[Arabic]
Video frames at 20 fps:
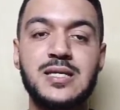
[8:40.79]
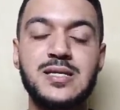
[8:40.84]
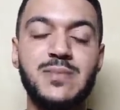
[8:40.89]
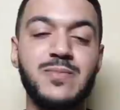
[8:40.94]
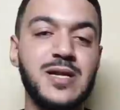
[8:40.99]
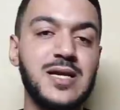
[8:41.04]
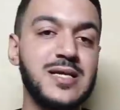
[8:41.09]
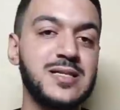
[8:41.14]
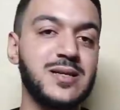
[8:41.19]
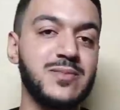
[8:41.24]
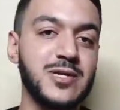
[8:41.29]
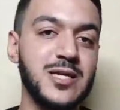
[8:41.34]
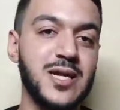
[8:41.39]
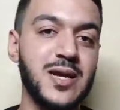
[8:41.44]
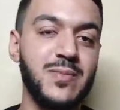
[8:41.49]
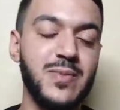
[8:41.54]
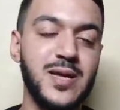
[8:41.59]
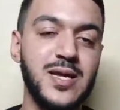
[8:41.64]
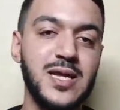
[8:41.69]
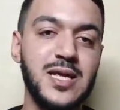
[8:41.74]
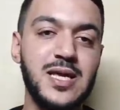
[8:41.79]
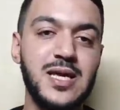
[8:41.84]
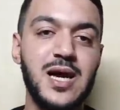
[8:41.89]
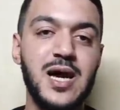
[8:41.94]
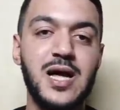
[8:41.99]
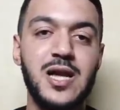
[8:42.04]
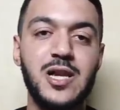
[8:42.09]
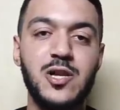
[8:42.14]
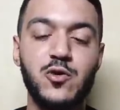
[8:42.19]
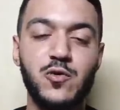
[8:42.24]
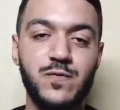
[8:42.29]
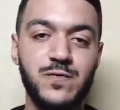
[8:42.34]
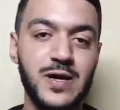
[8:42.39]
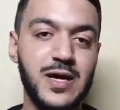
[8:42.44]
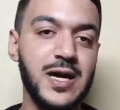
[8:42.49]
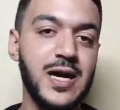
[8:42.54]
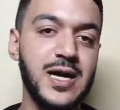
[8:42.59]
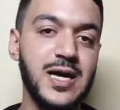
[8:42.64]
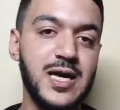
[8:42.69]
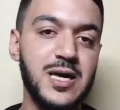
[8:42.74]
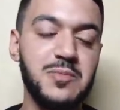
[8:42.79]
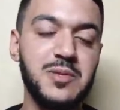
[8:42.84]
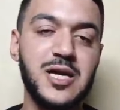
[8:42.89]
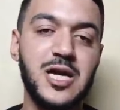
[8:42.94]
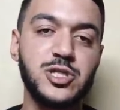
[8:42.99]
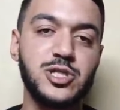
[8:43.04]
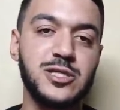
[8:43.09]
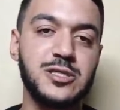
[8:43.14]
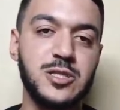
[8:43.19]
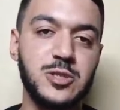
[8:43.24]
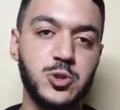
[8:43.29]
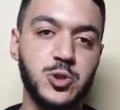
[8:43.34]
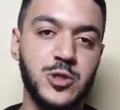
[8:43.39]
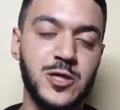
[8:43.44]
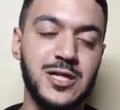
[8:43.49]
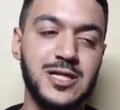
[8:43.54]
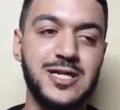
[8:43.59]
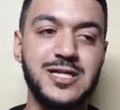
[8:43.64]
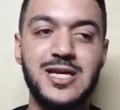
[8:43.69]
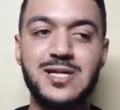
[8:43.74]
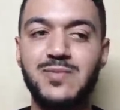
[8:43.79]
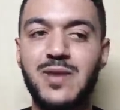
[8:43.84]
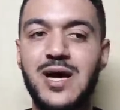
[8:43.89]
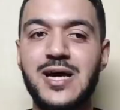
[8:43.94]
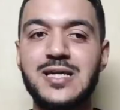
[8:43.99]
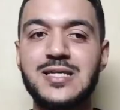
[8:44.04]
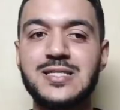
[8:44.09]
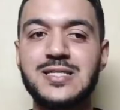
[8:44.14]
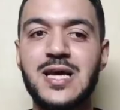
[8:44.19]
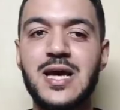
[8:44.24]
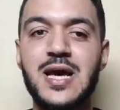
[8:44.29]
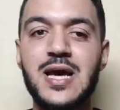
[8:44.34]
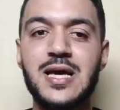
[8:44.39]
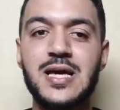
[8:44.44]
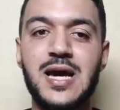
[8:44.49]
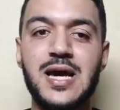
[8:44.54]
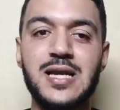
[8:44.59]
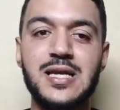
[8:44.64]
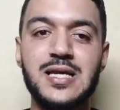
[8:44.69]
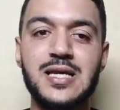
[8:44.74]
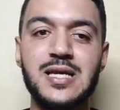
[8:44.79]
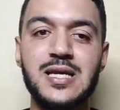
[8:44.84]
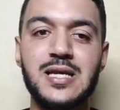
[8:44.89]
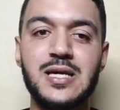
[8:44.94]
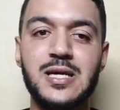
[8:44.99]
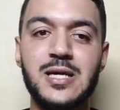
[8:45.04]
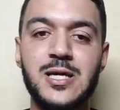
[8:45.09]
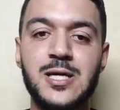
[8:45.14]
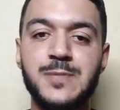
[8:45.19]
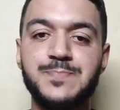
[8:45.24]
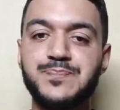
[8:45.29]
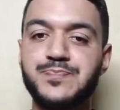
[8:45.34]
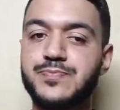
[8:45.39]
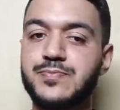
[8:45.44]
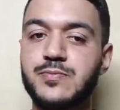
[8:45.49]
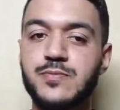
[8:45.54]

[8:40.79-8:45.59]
تمرير تمريرة بينية لرفقائه من أجل تسجيل رياض محرز يعني آه،